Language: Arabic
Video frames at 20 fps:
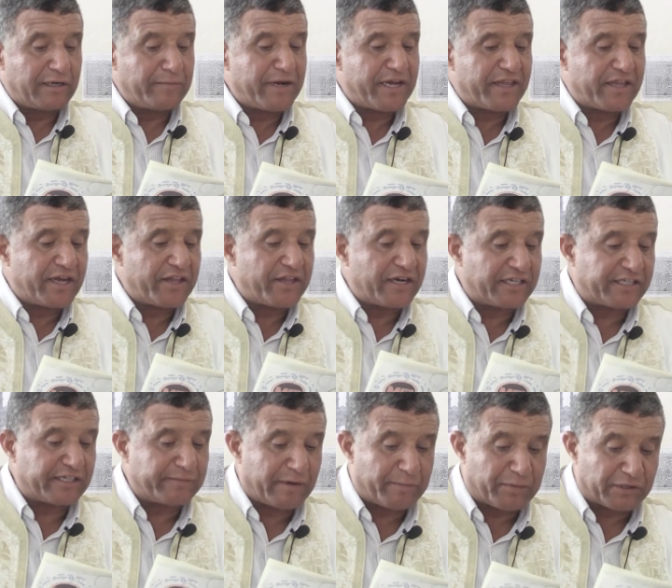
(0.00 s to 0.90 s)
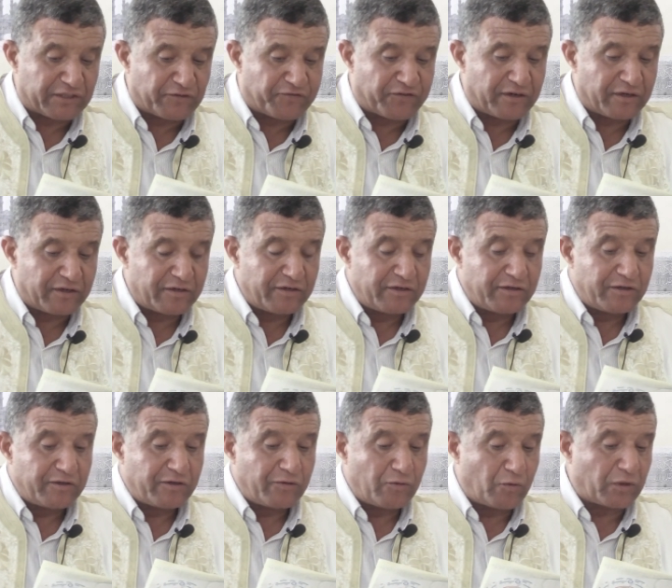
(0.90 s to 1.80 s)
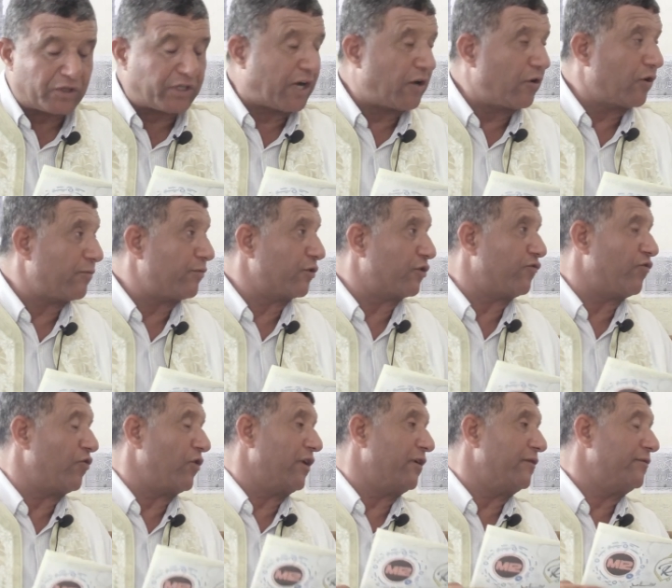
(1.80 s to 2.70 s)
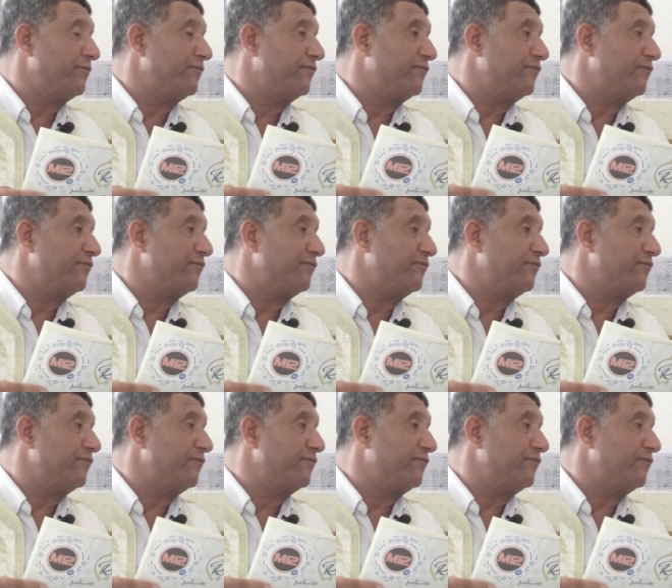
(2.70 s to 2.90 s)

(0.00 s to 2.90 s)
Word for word: لماذا هذا الاهتمام بالطفل والتعلق بالطفولة؟